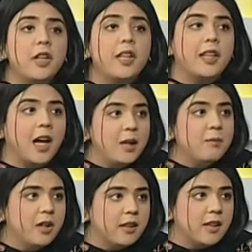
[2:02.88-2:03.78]
कोई क्राइम
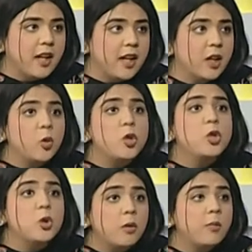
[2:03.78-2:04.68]
करता है कोई
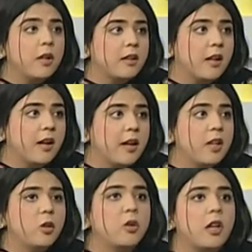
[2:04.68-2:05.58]
जुर्म करता है
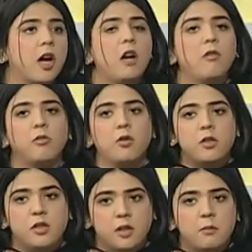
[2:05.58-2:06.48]
तो क्या वो
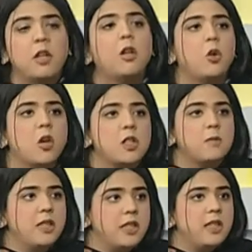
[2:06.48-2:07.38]
सिमिलर लॉज
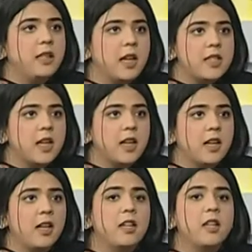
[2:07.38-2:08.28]
में डील किया
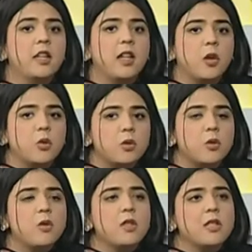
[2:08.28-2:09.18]
जाएगा या
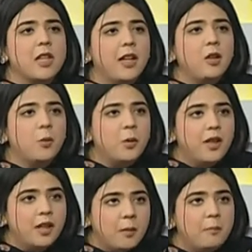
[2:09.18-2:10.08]
उसको सज़ाएं थोड़ी
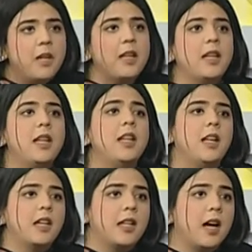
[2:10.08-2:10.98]
कम मिलेंगी
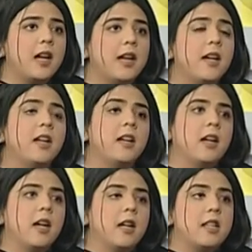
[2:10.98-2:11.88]
या हम्म। क्या है
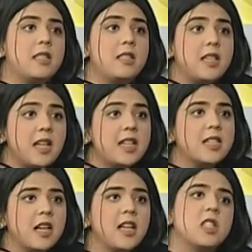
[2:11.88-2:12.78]
स्टेट uh,
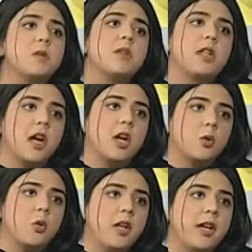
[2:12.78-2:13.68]
का इसमें क्या
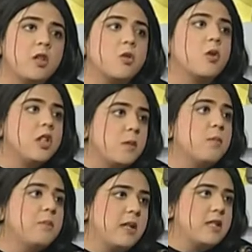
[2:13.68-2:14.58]
रोल है सो so, इस
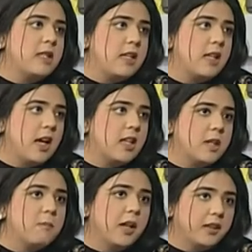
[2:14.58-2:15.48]
पे बेसिकली आज
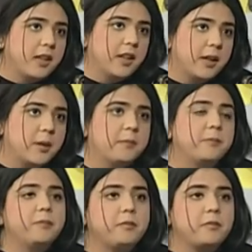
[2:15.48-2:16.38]
हम बात करेंगे बिल्कुल
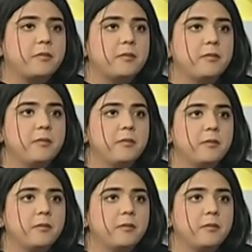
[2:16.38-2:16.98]
ठीक है तो इसके अच्छा। हमें